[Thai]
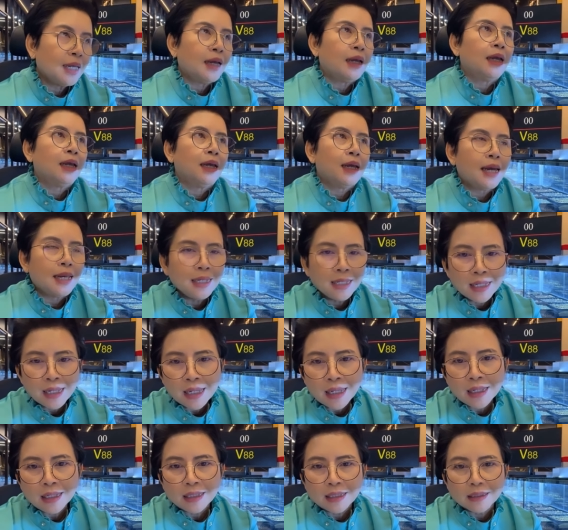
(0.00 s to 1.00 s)
อ่าอันนี้
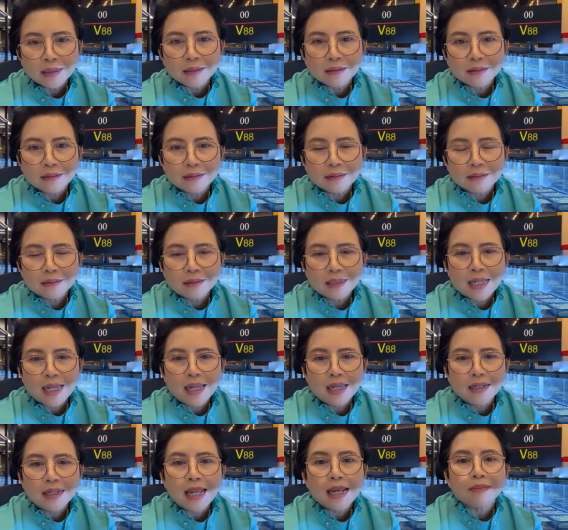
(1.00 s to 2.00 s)
ให้
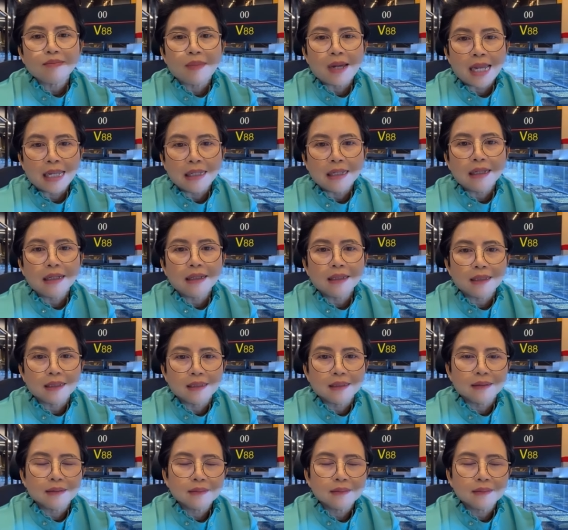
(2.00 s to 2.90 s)
นะนัดหมายให้